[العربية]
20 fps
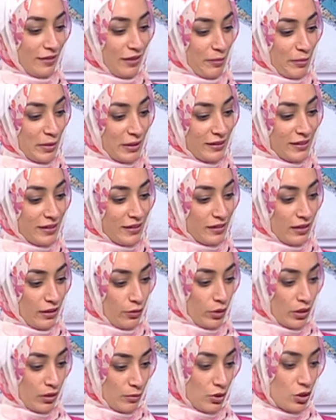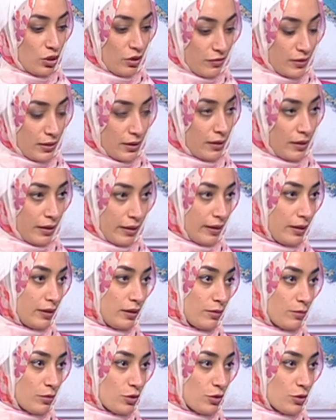عملت كده او انا ماشيه في سكه يعني